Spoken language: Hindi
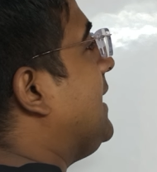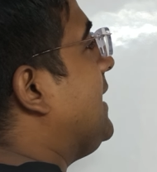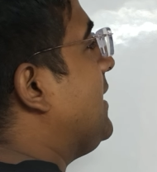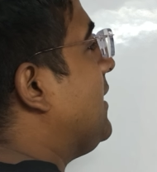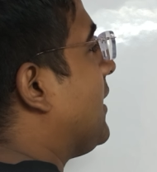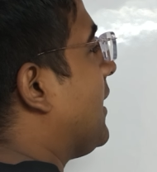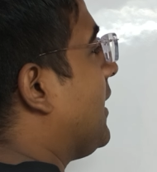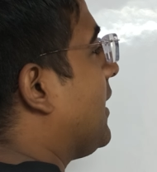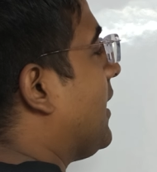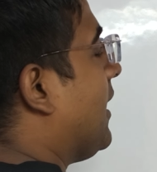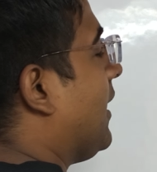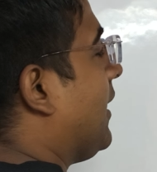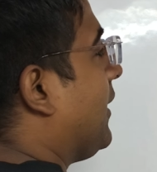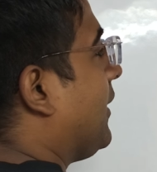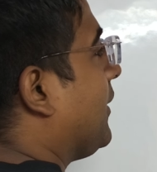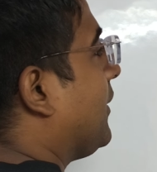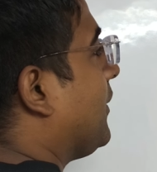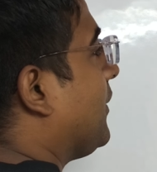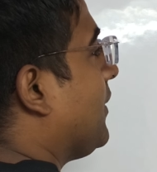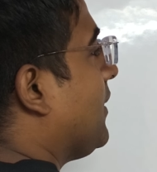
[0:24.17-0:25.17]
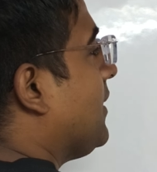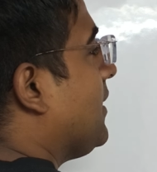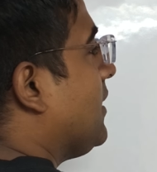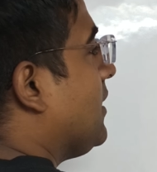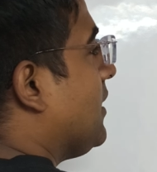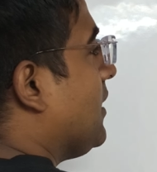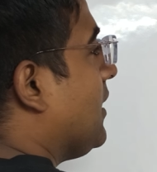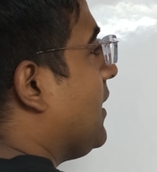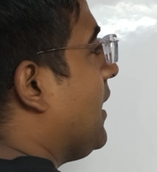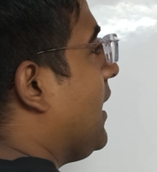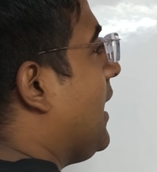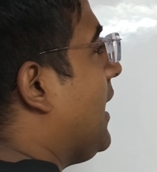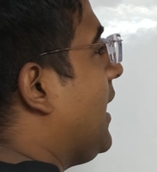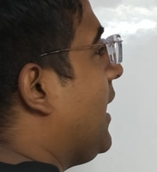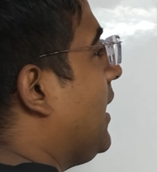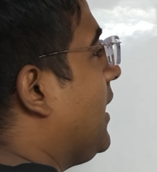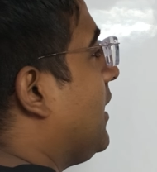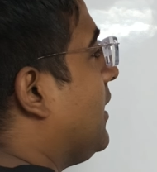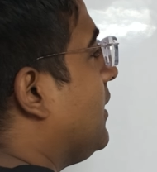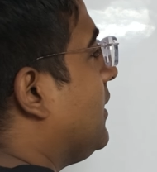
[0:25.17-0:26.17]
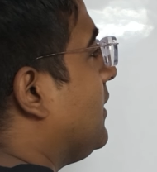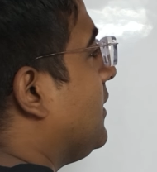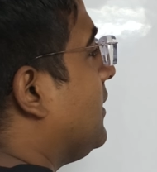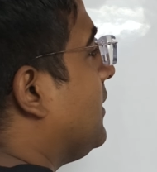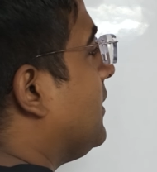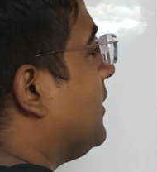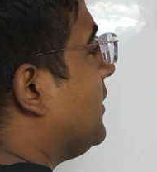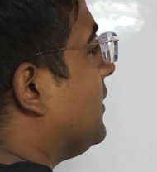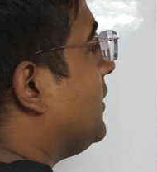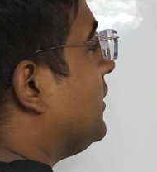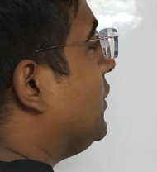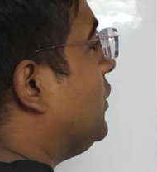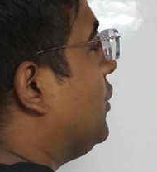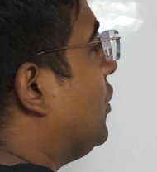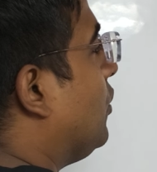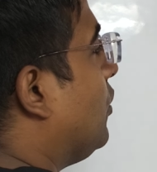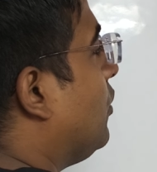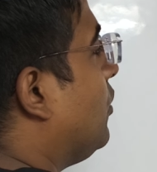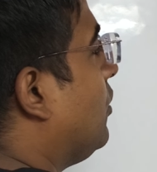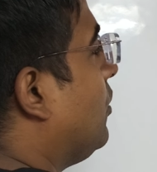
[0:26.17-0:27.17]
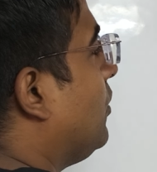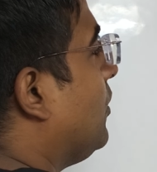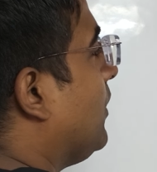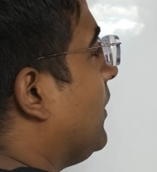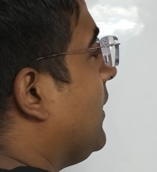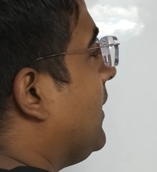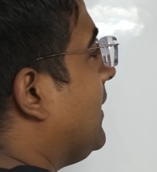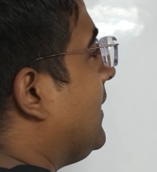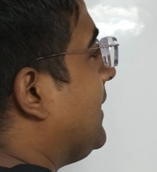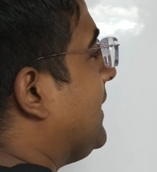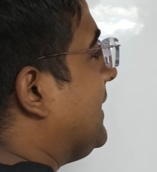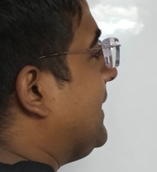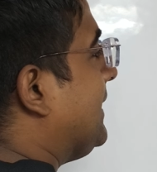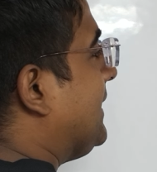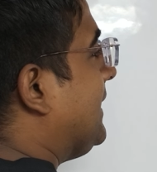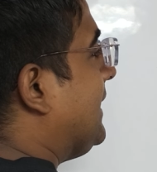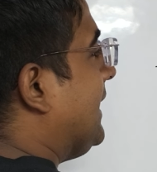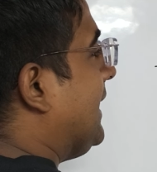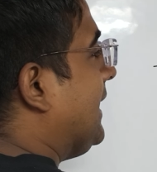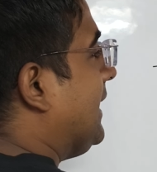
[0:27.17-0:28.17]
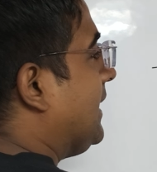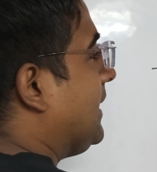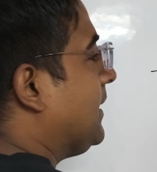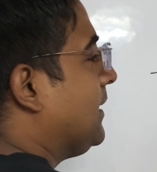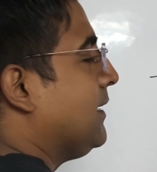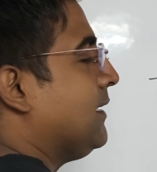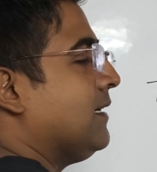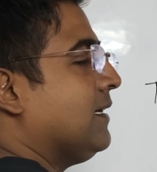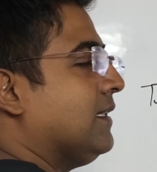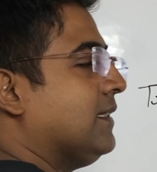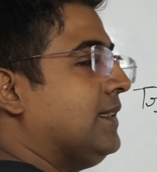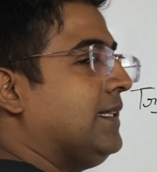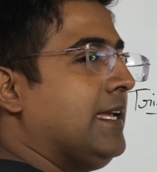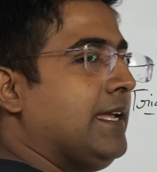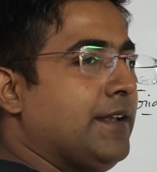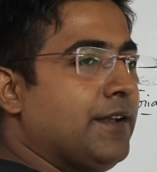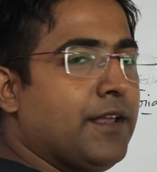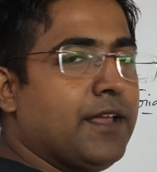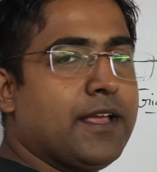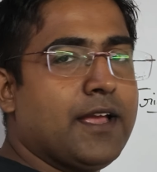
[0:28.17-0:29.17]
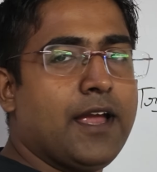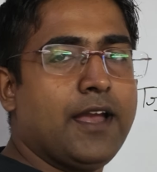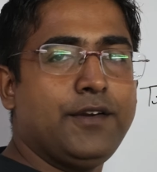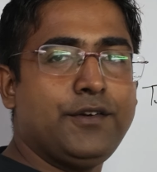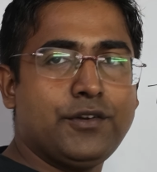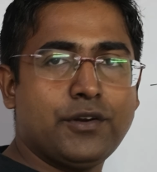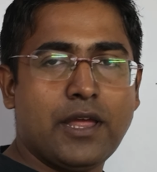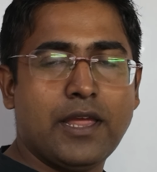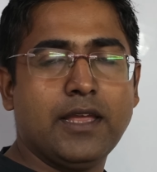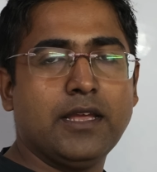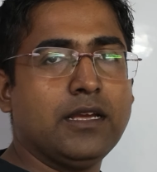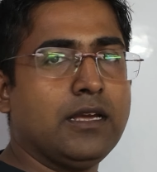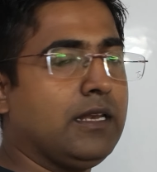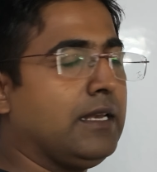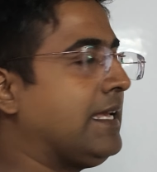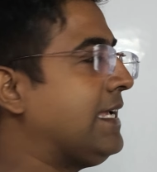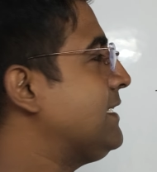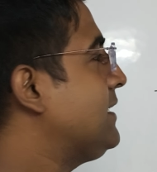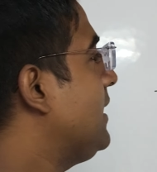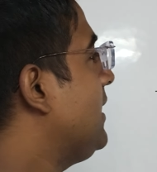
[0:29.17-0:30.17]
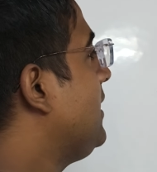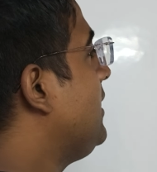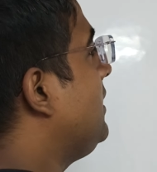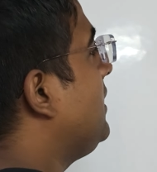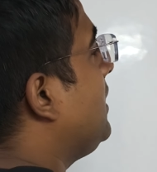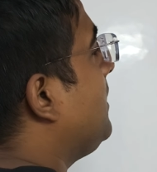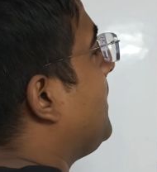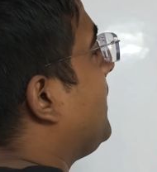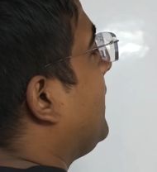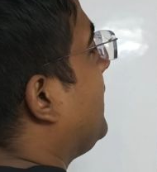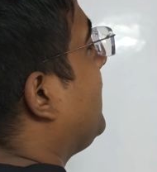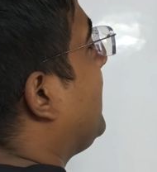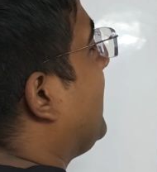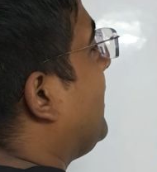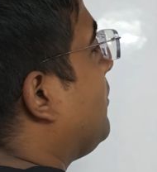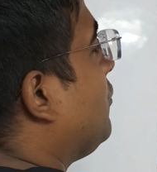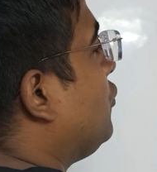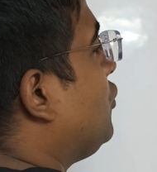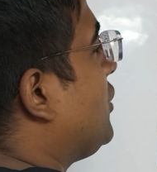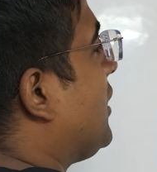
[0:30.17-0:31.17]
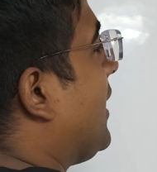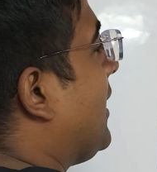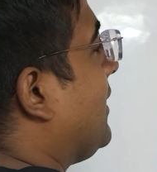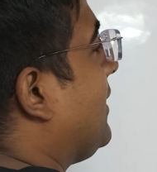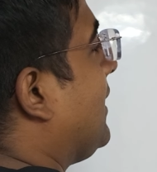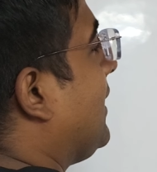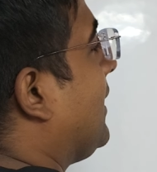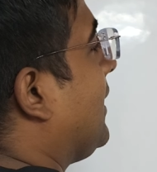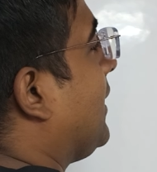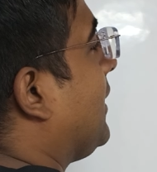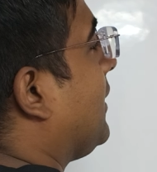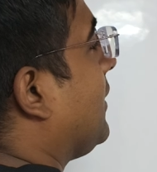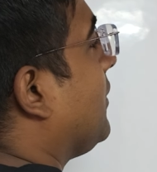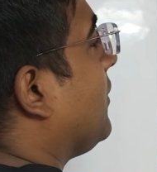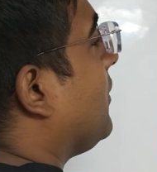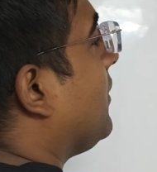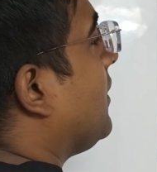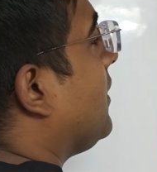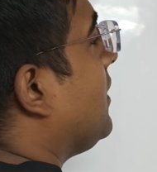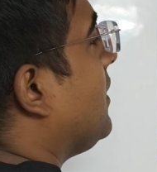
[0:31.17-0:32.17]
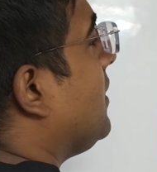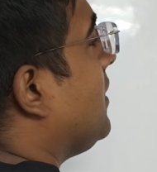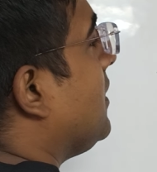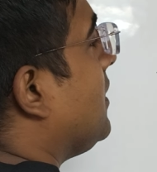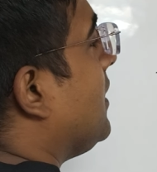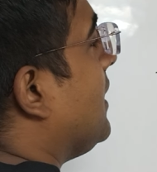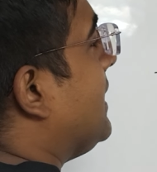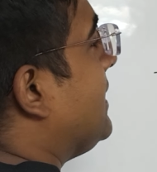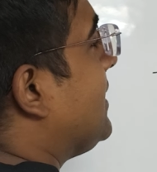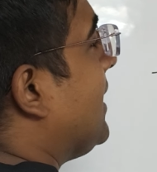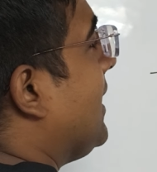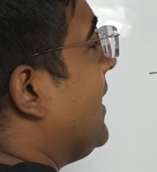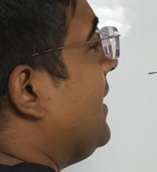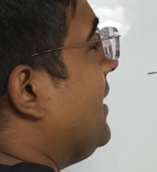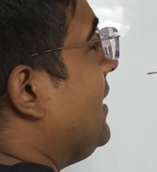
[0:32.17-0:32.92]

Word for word: तीन रेखाएं एक दो तीन तीन रेखाएं ट्राइंगल इसे हिंदी में त्रिभुज कहते हैं इसे